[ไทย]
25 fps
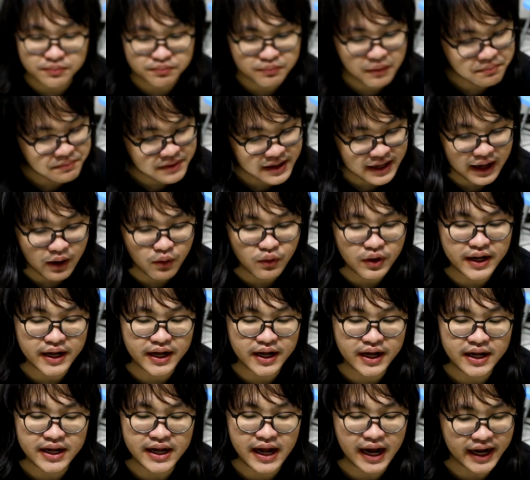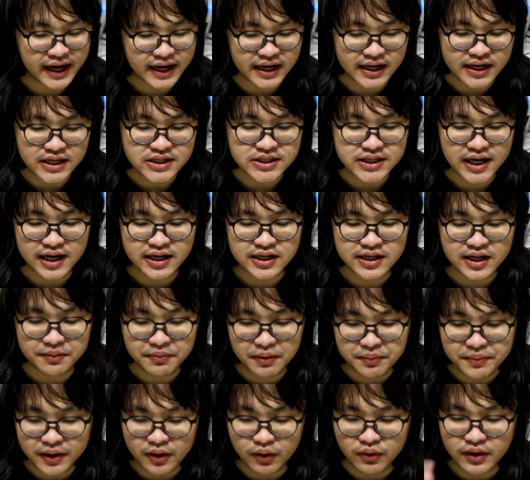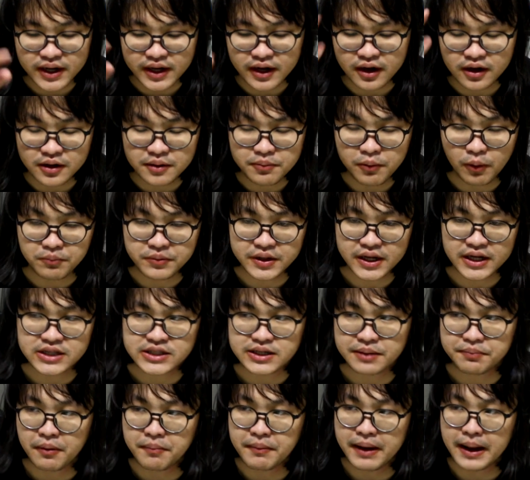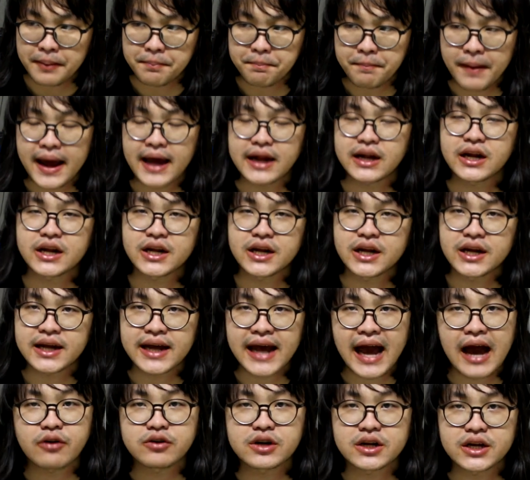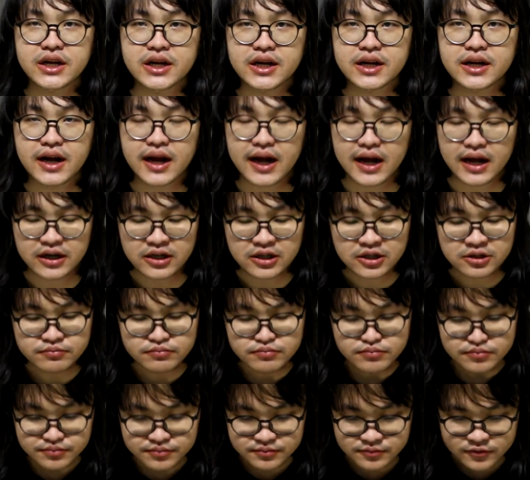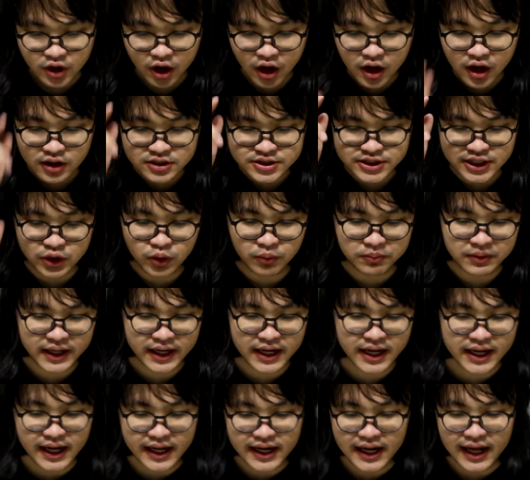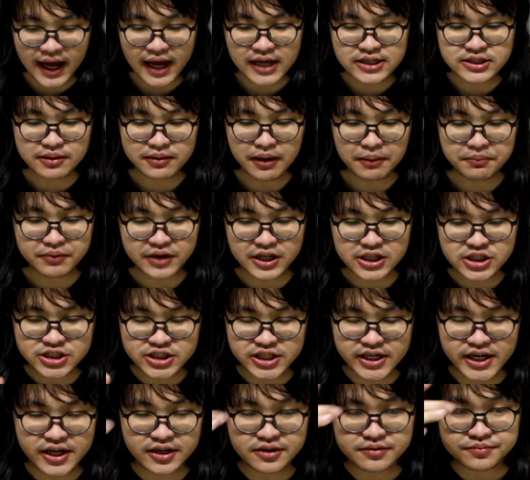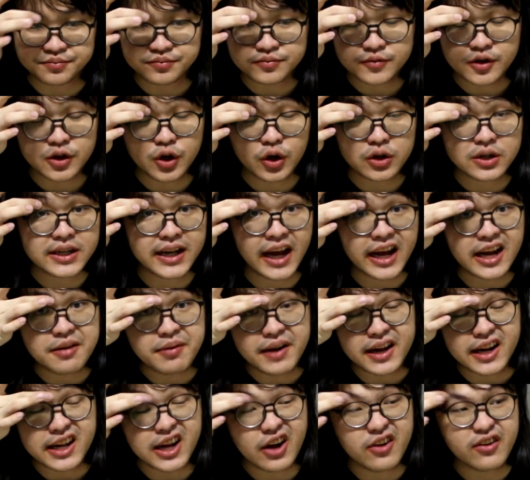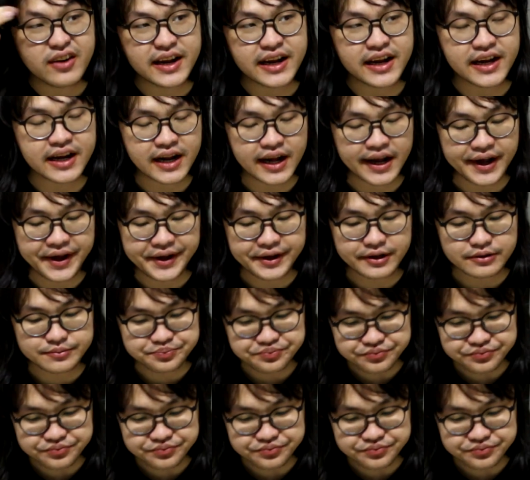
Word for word: บะหมี่เกาหลีอยากเห็นได้ชัดถ้าบะหมี่เกาหลีที่ผมกินจะประมาณ8 นาที 9 นาทีนะฮะก็สรุปเลยแล้วกันนะฮะสำหรับนิชชินรสไก่เผ็ดเกาหลีนะฮะ